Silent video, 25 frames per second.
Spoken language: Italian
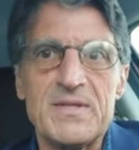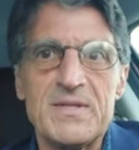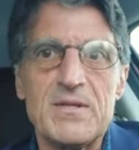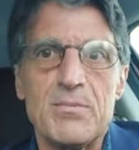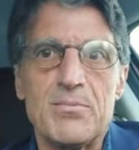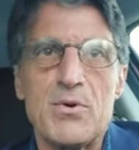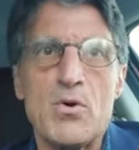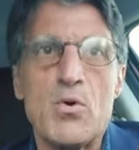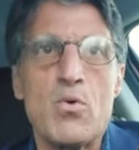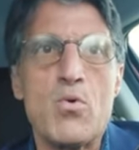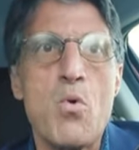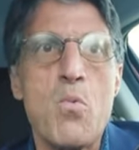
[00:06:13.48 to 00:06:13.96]

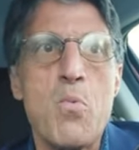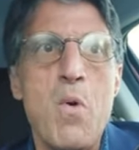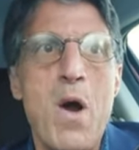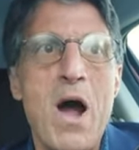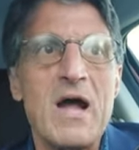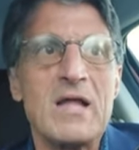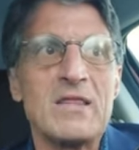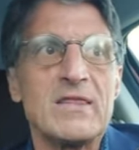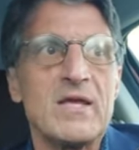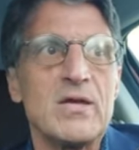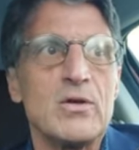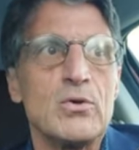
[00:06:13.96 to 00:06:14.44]
ad,
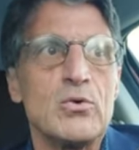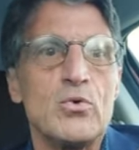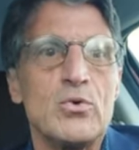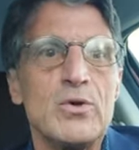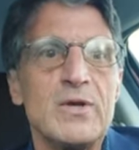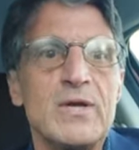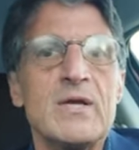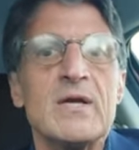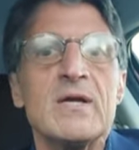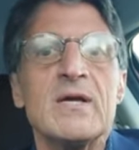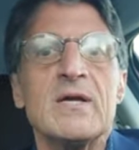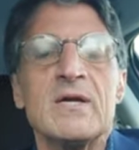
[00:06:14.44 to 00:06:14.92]
una,
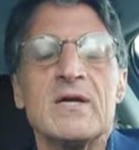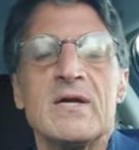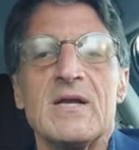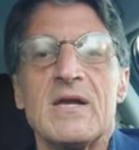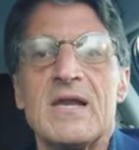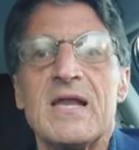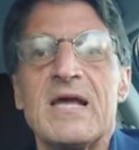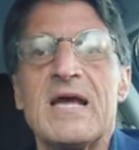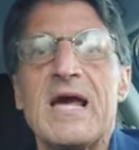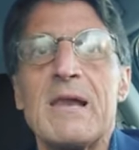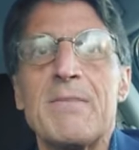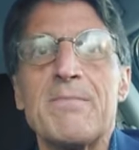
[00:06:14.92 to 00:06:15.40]
ad, un, ad un
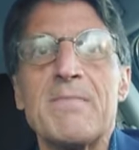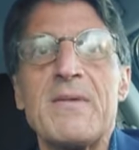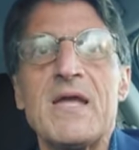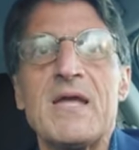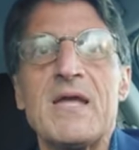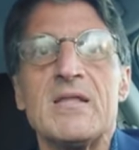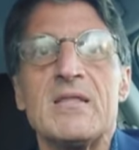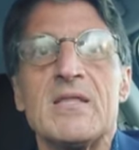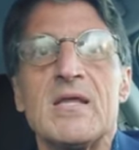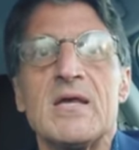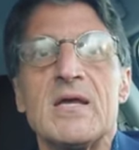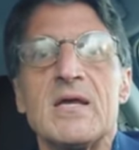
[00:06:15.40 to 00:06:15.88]
momento
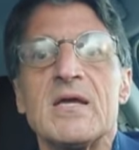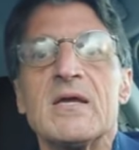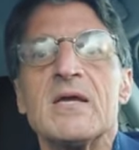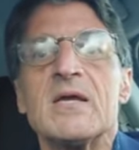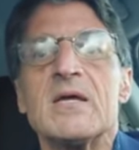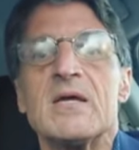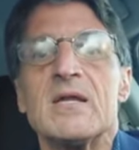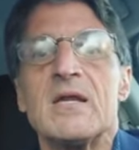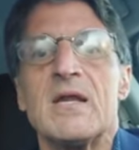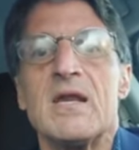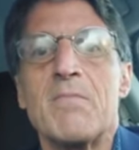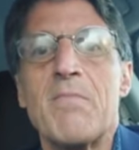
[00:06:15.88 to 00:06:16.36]
veramente
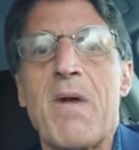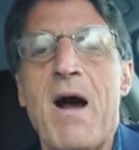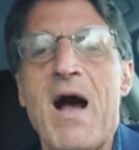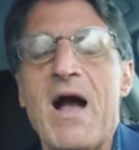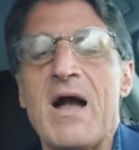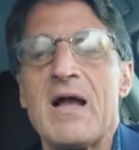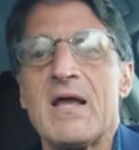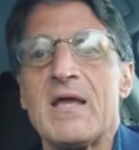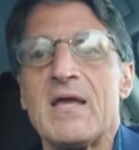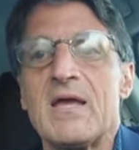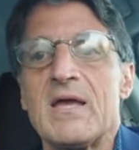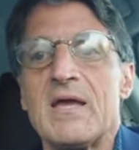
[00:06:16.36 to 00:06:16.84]
preoccupante in
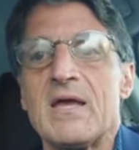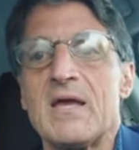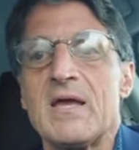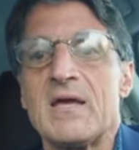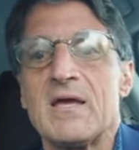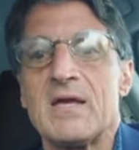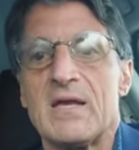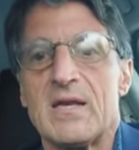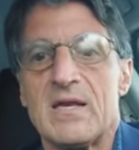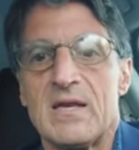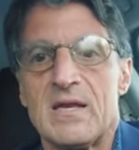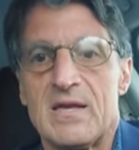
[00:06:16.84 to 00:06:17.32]
cui
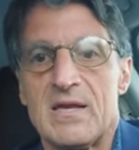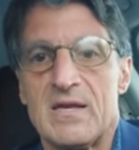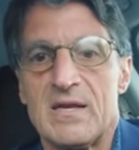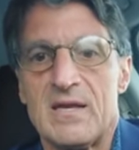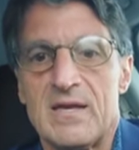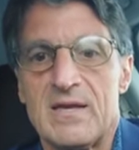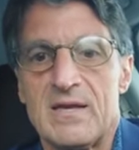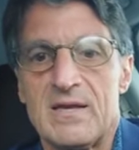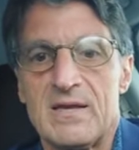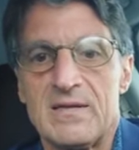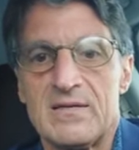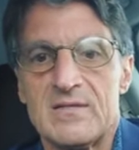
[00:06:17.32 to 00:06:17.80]

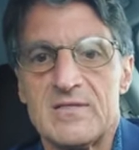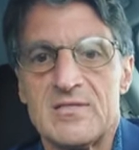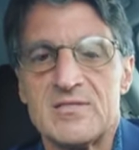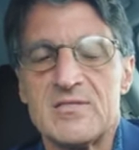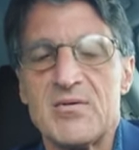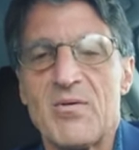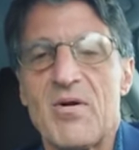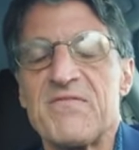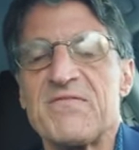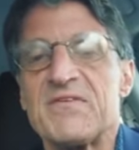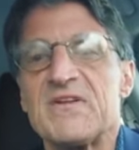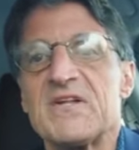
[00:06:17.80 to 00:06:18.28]
legalmente
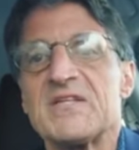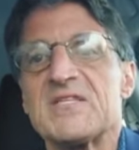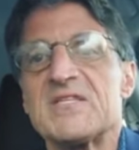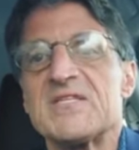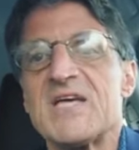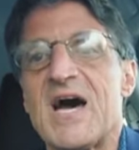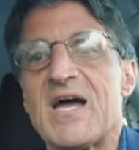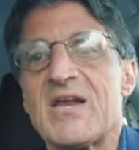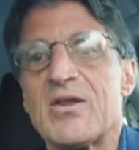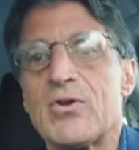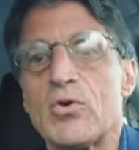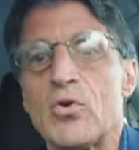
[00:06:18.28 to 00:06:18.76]
le
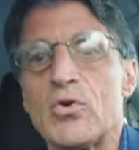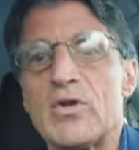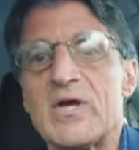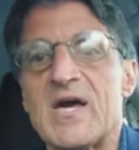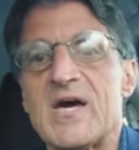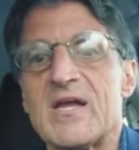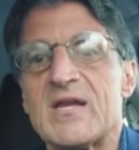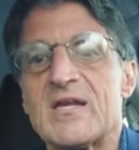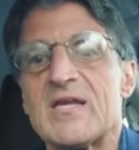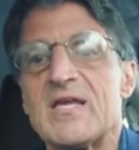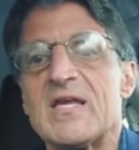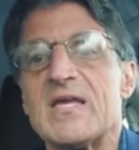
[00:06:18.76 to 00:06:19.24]

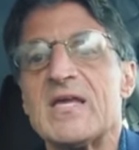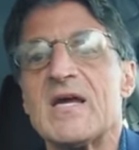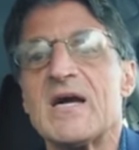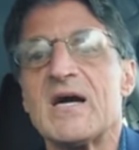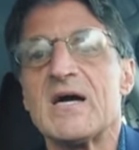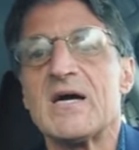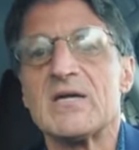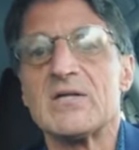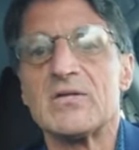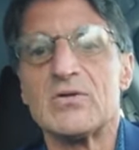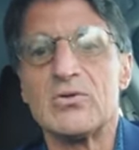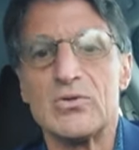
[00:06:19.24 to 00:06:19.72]
banche,
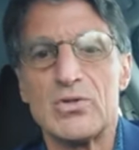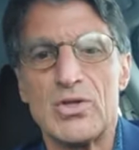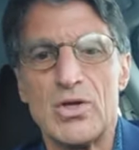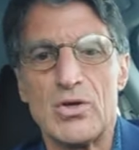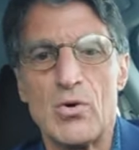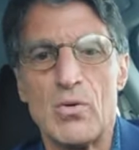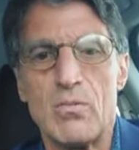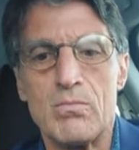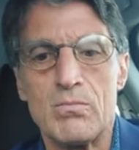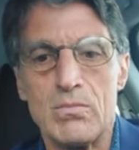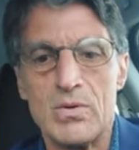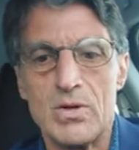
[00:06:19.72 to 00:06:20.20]
le, il
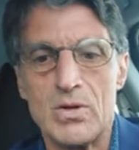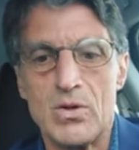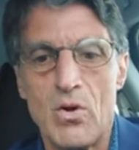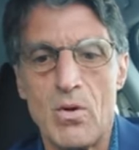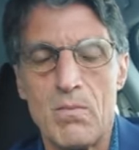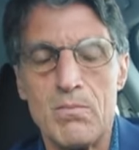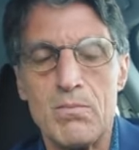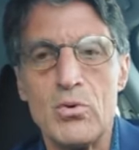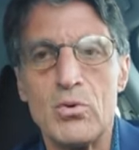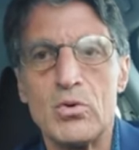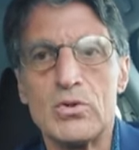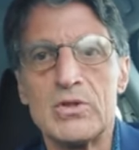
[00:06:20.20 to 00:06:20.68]
sistema
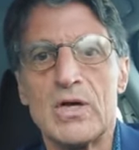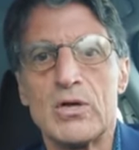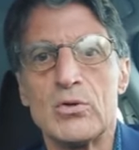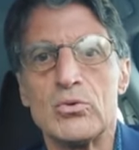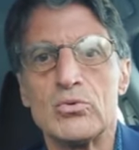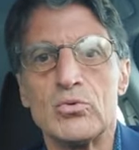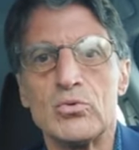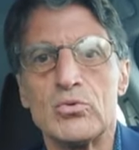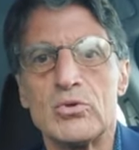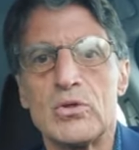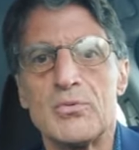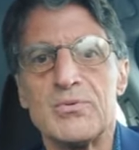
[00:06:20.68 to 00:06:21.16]
finanziario,
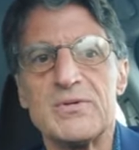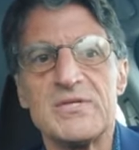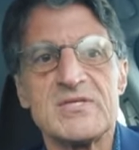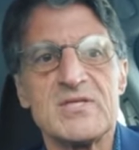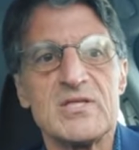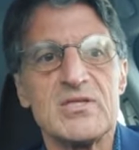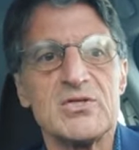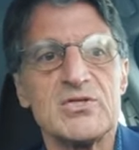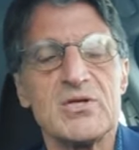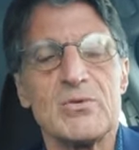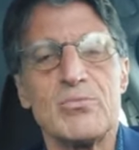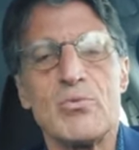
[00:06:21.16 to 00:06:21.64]

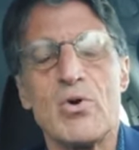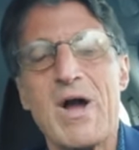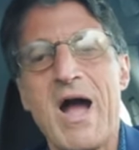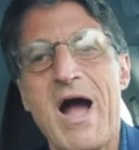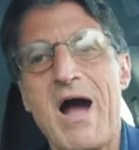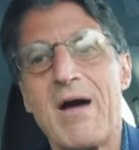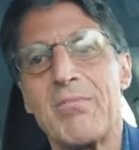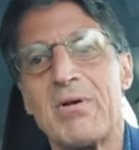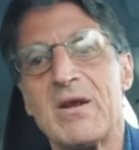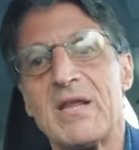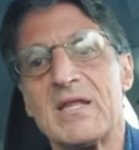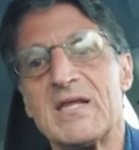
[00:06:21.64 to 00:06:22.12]
l'oligarchia
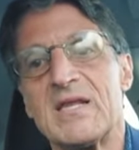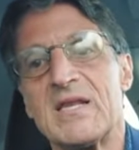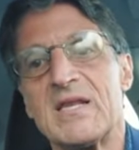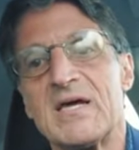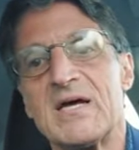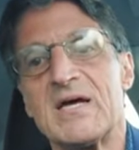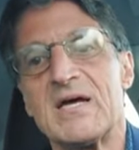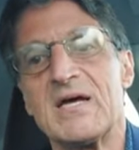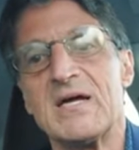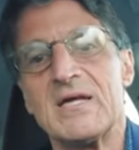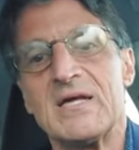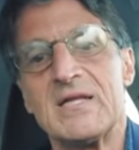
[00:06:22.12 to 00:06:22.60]

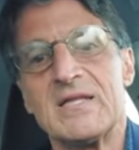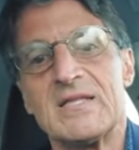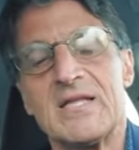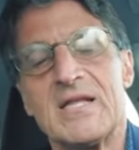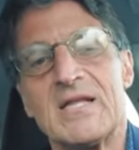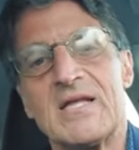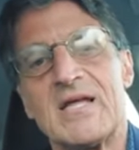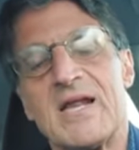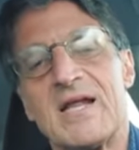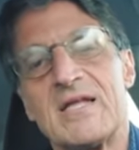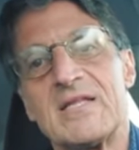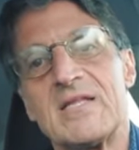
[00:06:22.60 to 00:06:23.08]
in
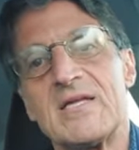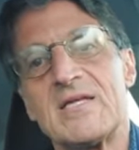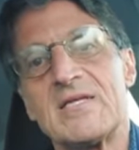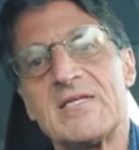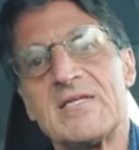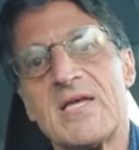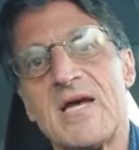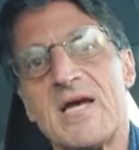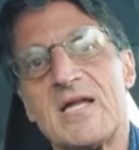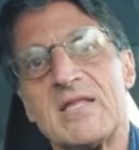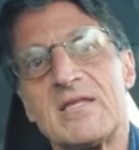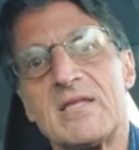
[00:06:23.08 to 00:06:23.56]
combutta con tutta
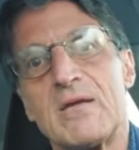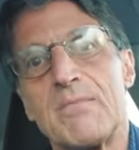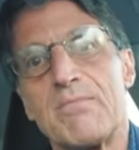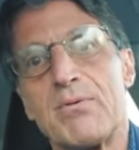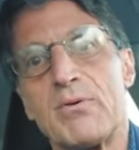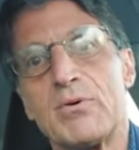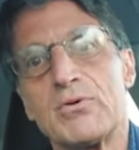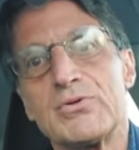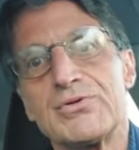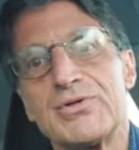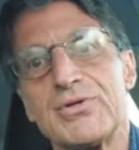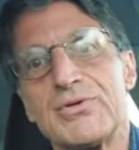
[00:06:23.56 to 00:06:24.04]
questa
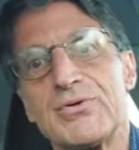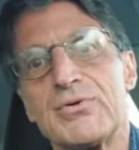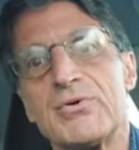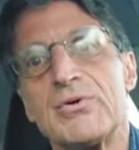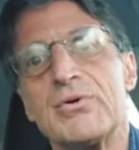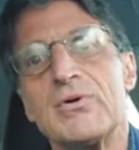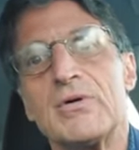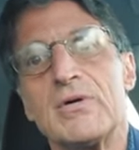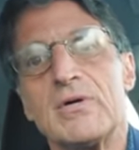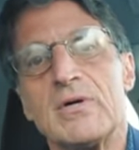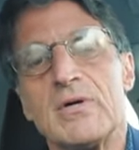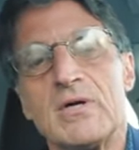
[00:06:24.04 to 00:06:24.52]
diciamo, cabala
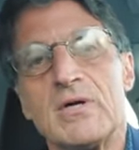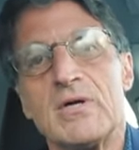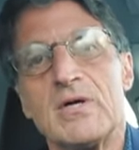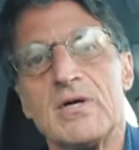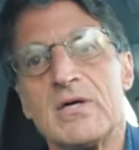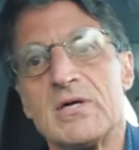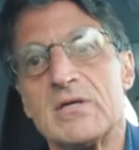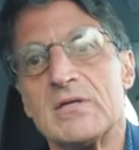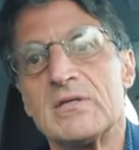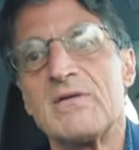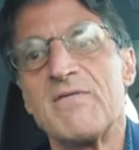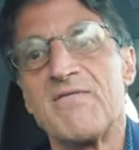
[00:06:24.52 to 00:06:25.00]
del,
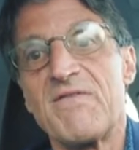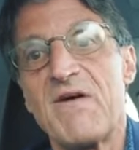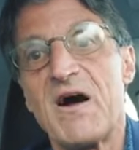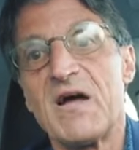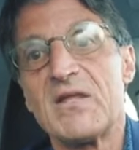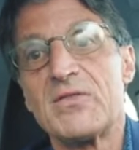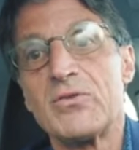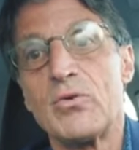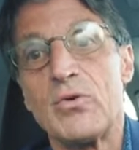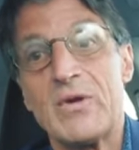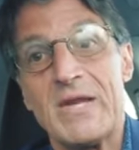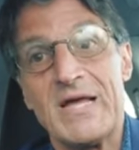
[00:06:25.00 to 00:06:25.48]
del
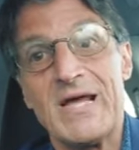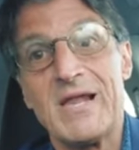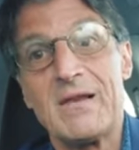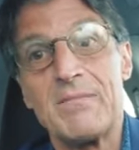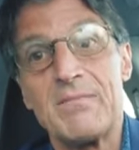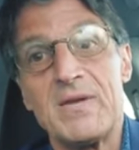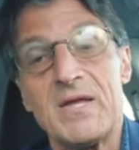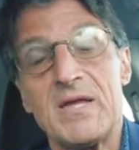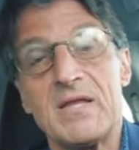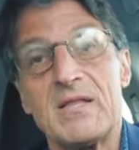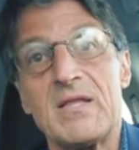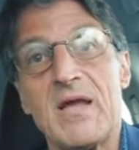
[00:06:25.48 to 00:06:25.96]
grande
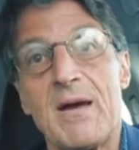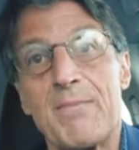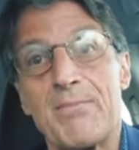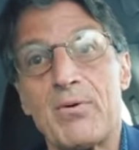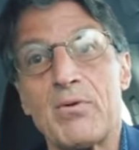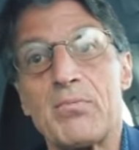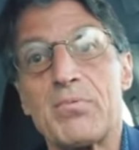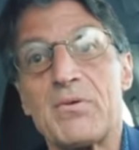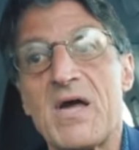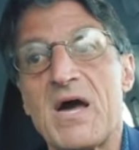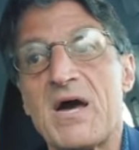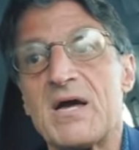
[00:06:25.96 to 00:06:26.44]
reset
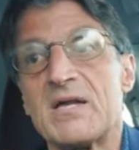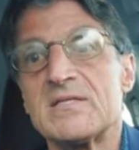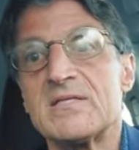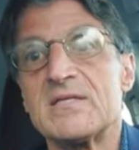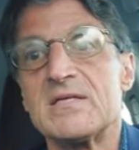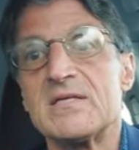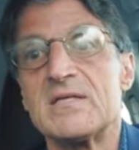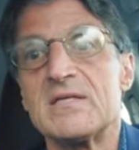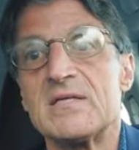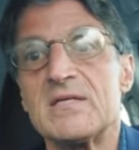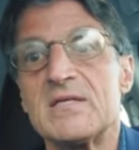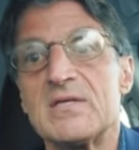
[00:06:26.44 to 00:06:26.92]
possono
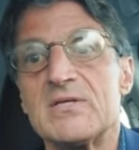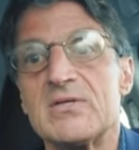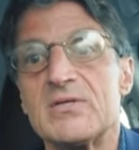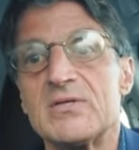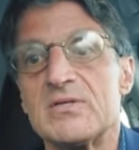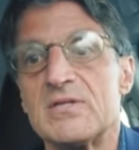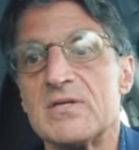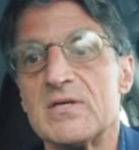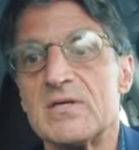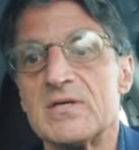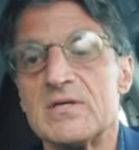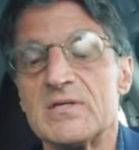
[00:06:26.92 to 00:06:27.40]
eh,
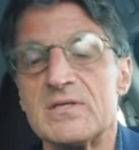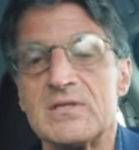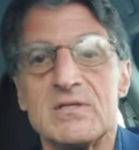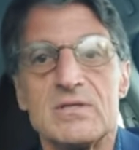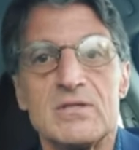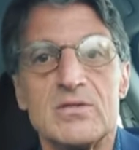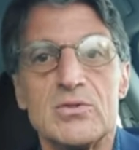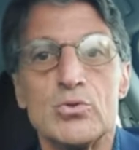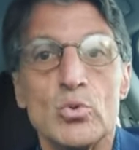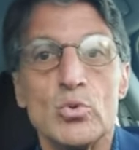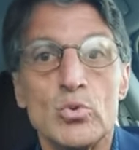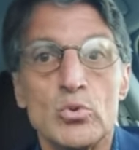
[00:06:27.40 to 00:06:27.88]
di
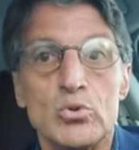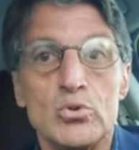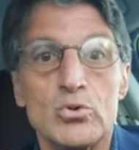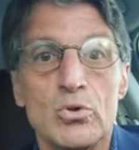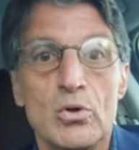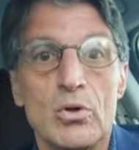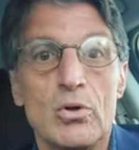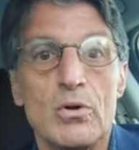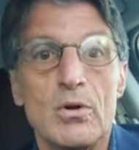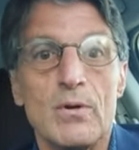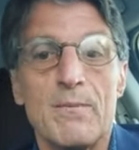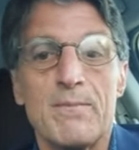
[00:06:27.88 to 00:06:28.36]
fatto
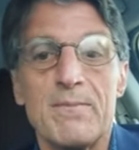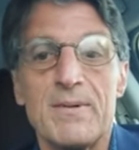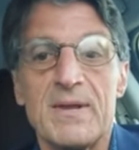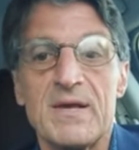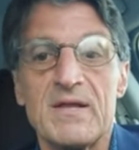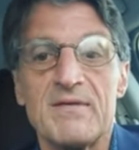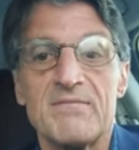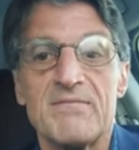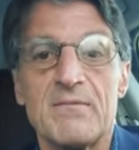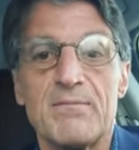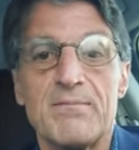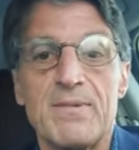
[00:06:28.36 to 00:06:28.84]
legalmente
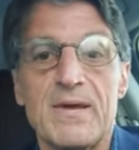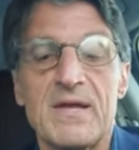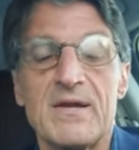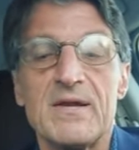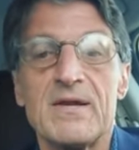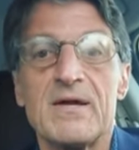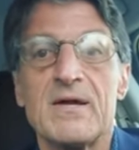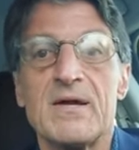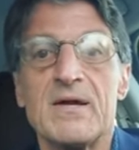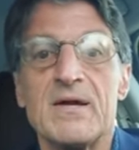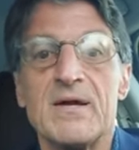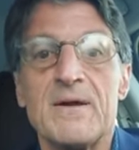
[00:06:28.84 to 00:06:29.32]

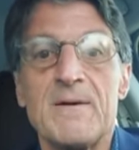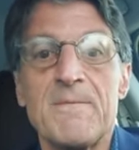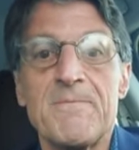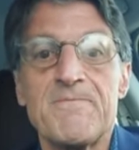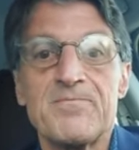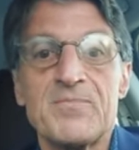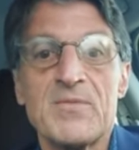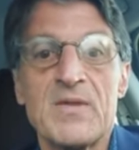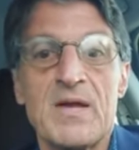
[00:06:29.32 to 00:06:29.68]
appropriarsi di, di,